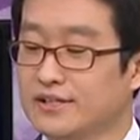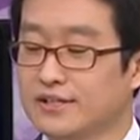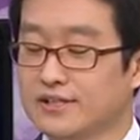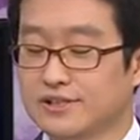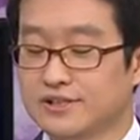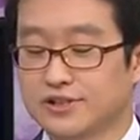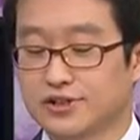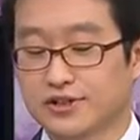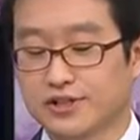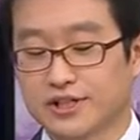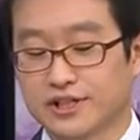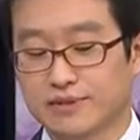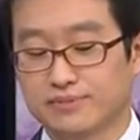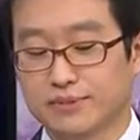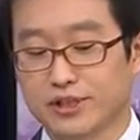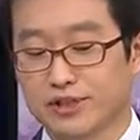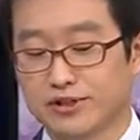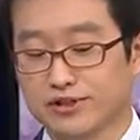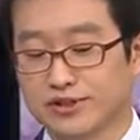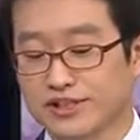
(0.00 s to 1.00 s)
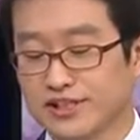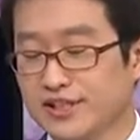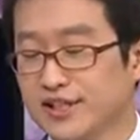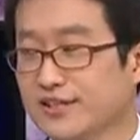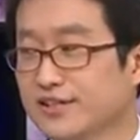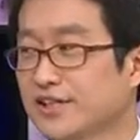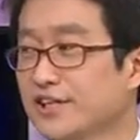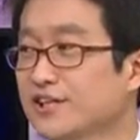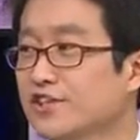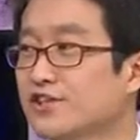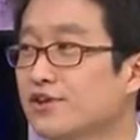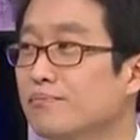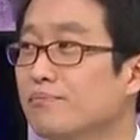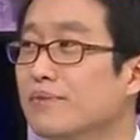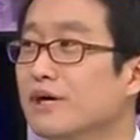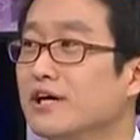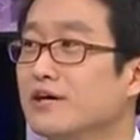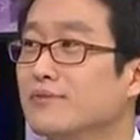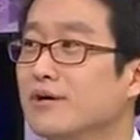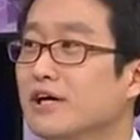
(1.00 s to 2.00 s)
저희 금년 진행되는
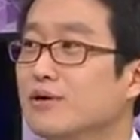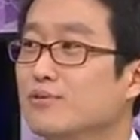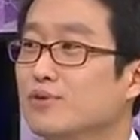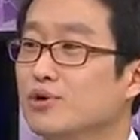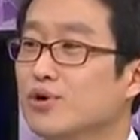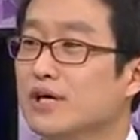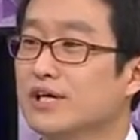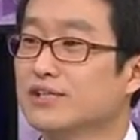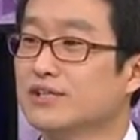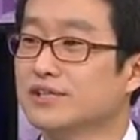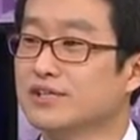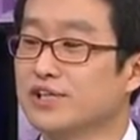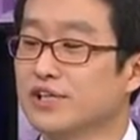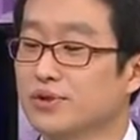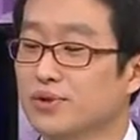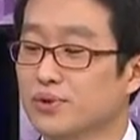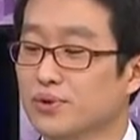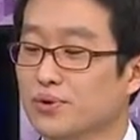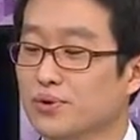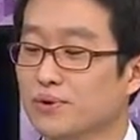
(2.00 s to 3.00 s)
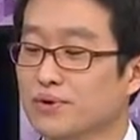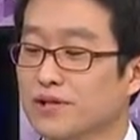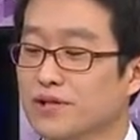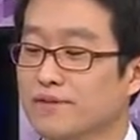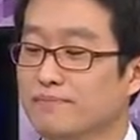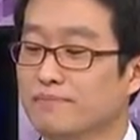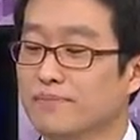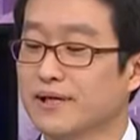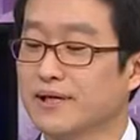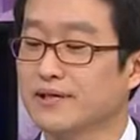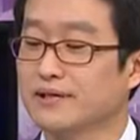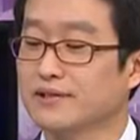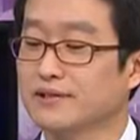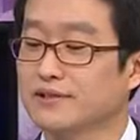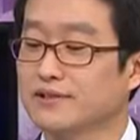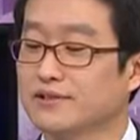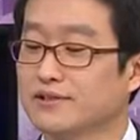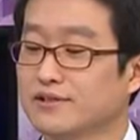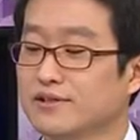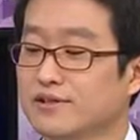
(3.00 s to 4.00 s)
엄마의 마음으로 하는 기도
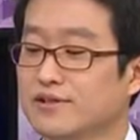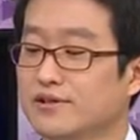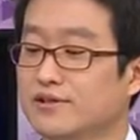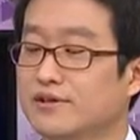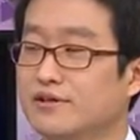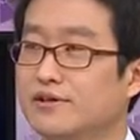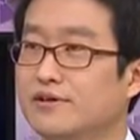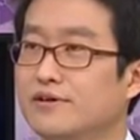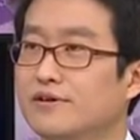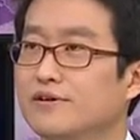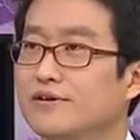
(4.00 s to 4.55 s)
캠페인은 어,